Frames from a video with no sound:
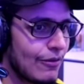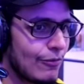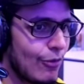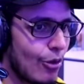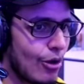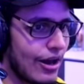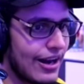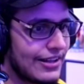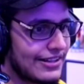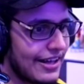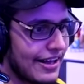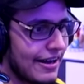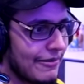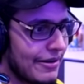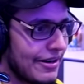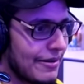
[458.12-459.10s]
वो गलत
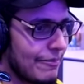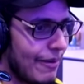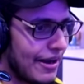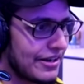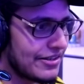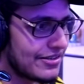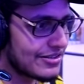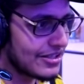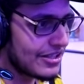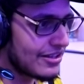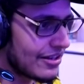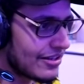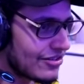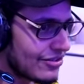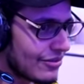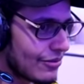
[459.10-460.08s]
करा मैंने पानी से
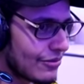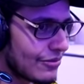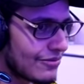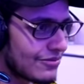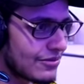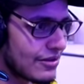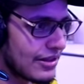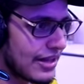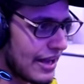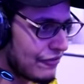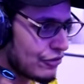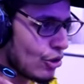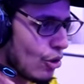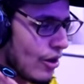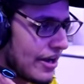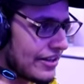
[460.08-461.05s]
इधर से
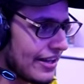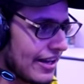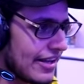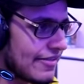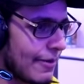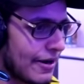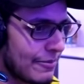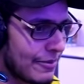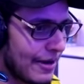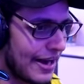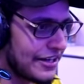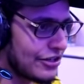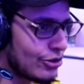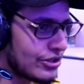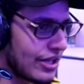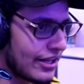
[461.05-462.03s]
लेफ्ट को गए थे ना इस बार हम
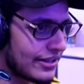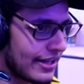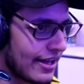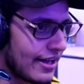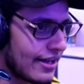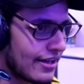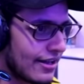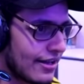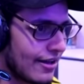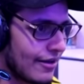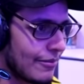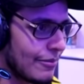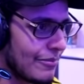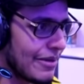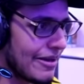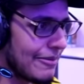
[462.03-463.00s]
राइट को जाते हैं
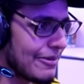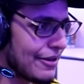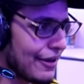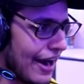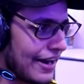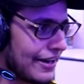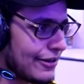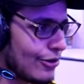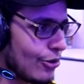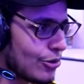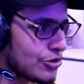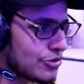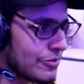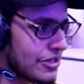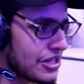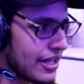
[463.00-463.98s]
मे बी राइट को
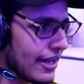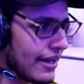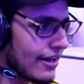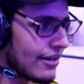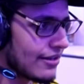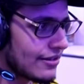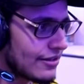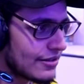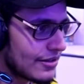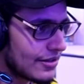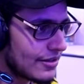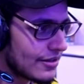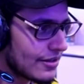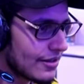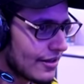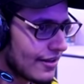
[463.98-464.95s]
कुछ मिल जाए
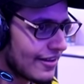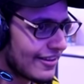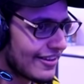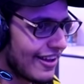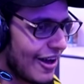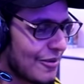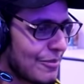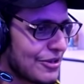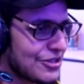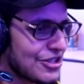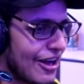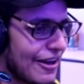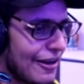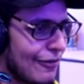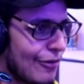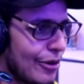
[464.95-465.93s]
यार
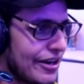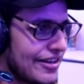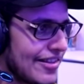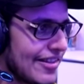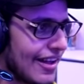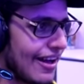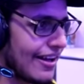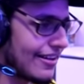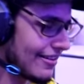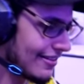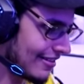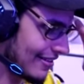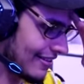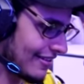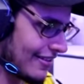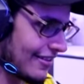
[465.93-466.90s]
बेचारा वर्ड्स यार
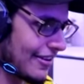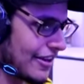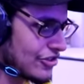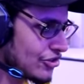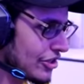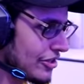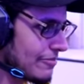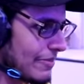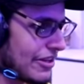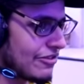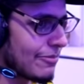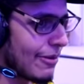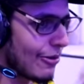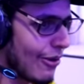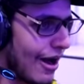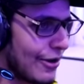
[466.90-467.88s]
रेस्ट इन पीस
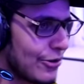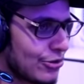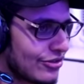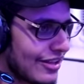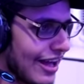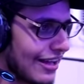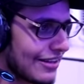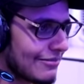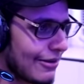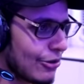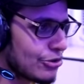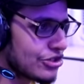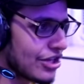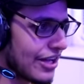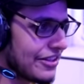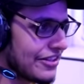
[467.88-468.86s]
भगवान उसकी आत्मा
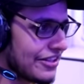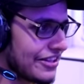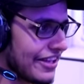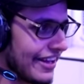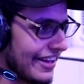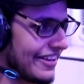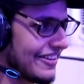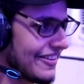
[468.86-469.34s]
को शांति दे